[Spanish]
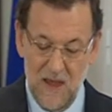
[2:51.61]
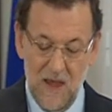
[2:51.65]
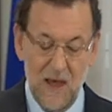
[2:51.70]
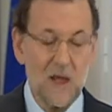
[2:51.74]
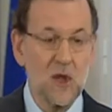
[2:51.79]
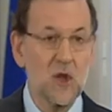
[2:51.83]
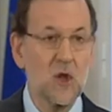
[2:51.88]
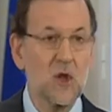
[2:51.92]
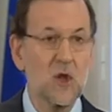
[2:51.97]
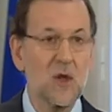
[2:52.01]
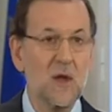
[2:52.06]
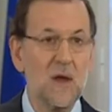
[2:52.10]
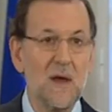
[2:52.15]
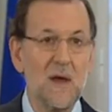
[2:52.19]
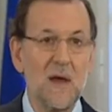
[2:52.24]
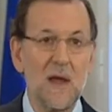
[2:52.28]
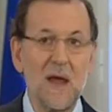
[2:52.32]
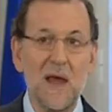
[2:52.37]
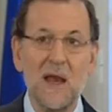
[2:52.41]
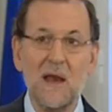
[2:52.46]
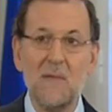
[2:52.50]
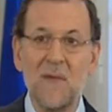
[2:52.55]
es
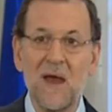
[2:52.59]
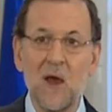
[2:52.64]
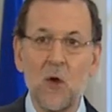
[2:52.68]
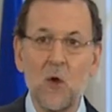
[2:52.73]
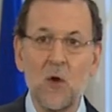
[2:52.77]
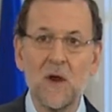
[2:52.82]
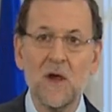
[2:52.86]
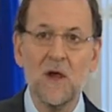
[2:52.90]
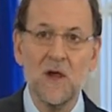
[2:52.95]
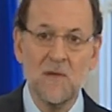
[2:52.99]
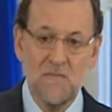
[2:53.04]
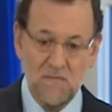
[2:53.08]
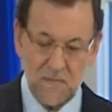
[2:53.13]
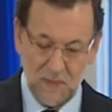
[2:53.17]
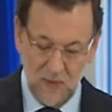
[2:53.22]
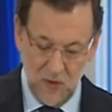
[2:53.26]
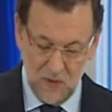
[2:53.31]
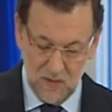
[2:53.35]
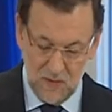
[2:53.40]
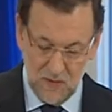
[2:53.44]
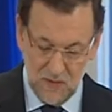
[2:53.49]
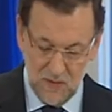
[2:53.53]
el mejor
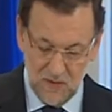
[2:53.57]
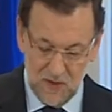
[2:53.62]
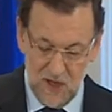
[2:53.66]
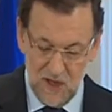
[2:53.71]
ejemplo